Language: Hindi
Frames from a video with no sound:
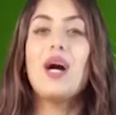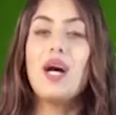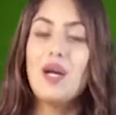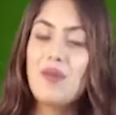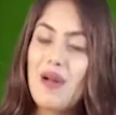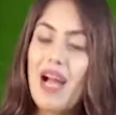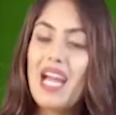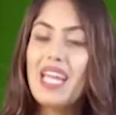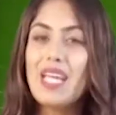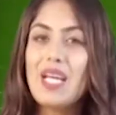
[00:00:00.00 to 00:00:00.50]

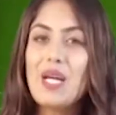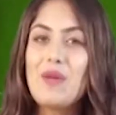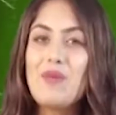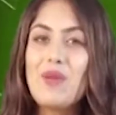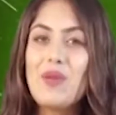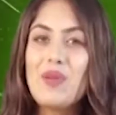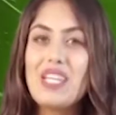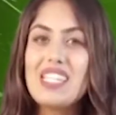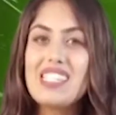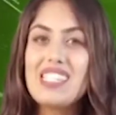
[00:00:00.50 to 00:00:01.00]
हमारी
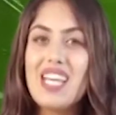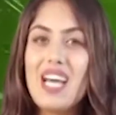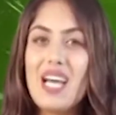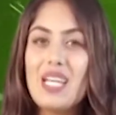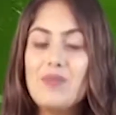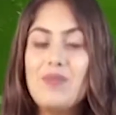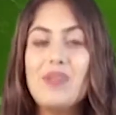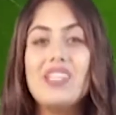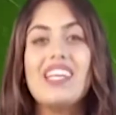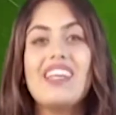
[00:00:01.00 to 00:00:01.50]
खबरों के
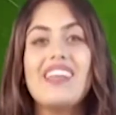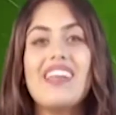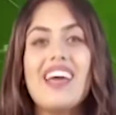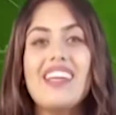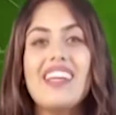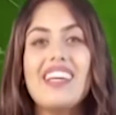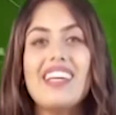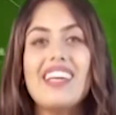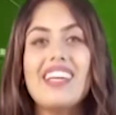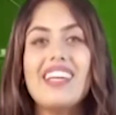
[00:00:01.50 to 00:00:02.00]
साथ बने
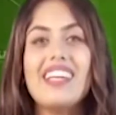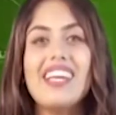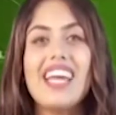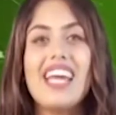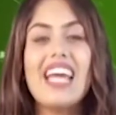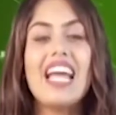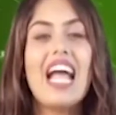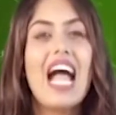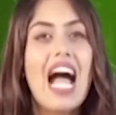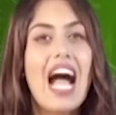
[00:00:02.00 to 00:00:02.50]
रहने के लिए
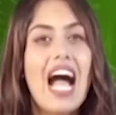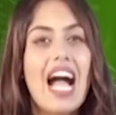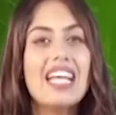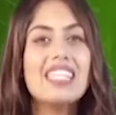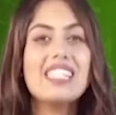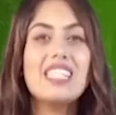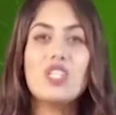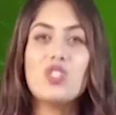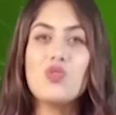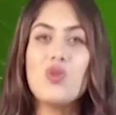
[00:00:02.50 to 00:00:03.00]
आई
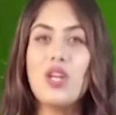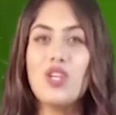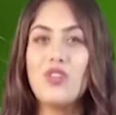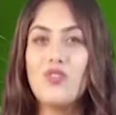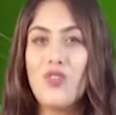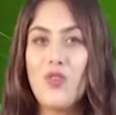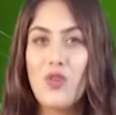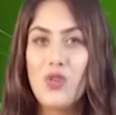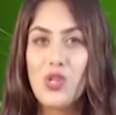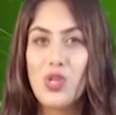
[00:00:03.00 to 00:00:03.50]
सी ट्वेंटी
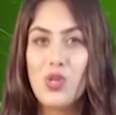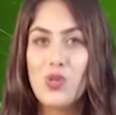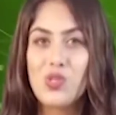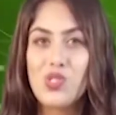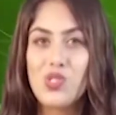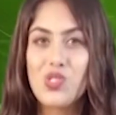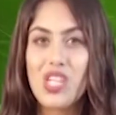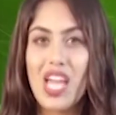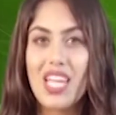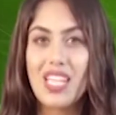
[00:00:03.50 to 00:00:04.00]
फोर न्यूज
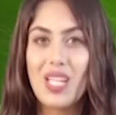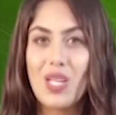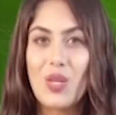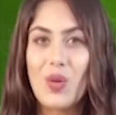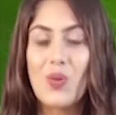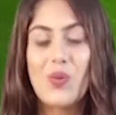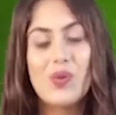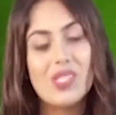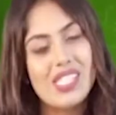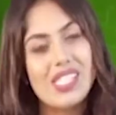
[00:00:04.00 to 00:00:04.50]
चैनल
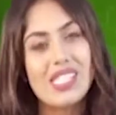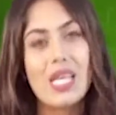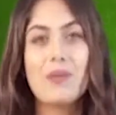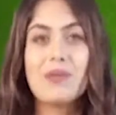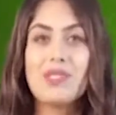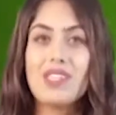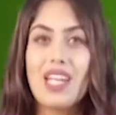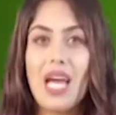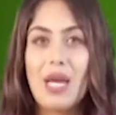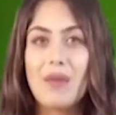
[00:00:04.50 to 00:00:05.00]
को
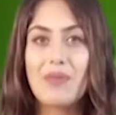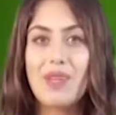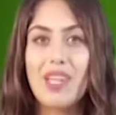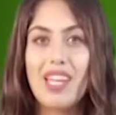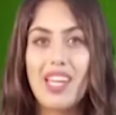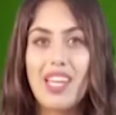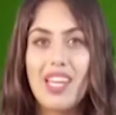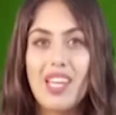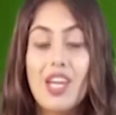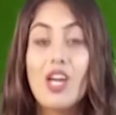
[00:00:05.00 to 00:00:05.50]
सब्सक्राइब
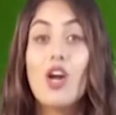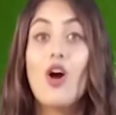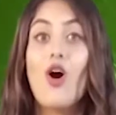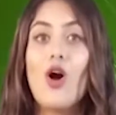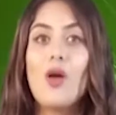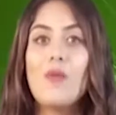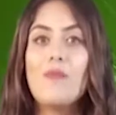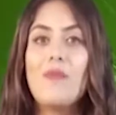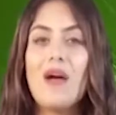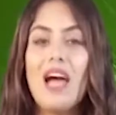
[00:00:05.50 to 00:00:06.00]
करें
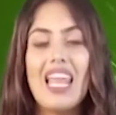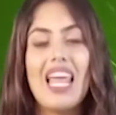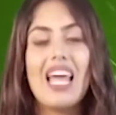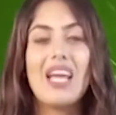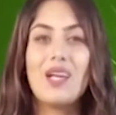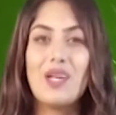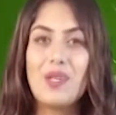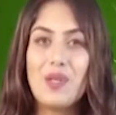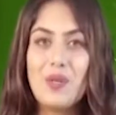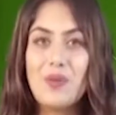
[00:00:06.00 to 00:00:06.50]
और बेल
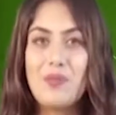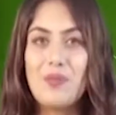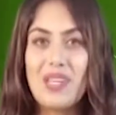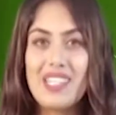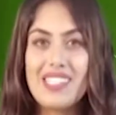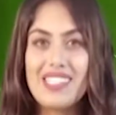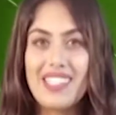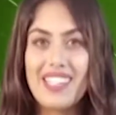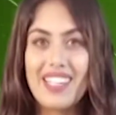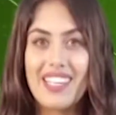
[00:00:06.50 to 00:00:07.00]
आइकन को
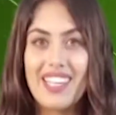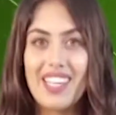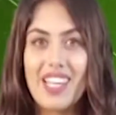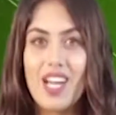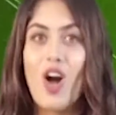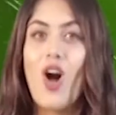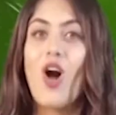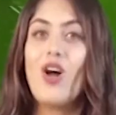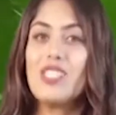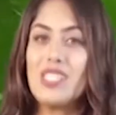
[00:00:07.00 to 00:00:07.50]
प्रेस
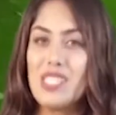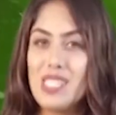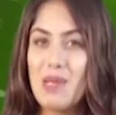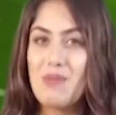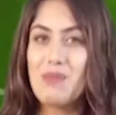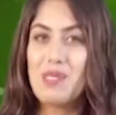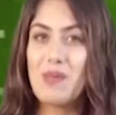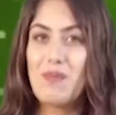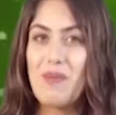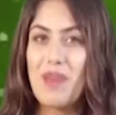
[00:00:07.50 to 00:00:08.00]
करें और
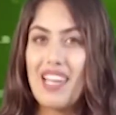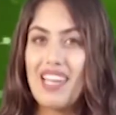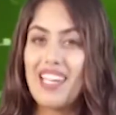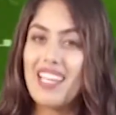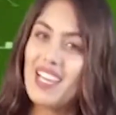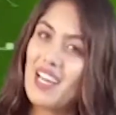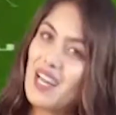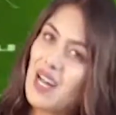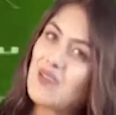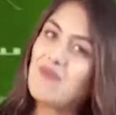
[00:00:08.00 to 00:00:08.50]
सबसे पहले
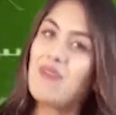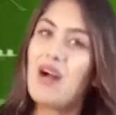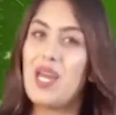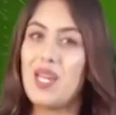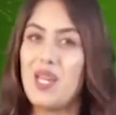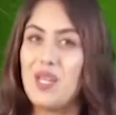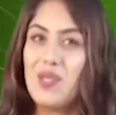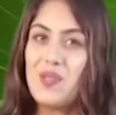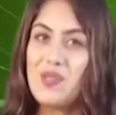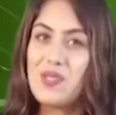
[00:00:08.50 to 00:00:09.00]

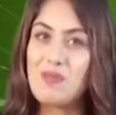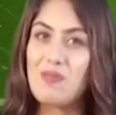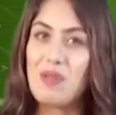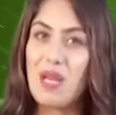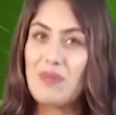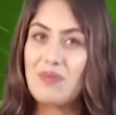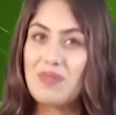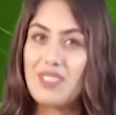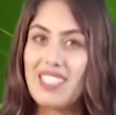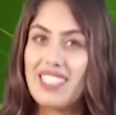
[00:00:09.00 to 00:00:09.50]
हमारी न्यूज
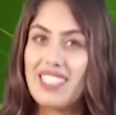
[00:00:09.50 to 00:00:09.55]
प्राप्त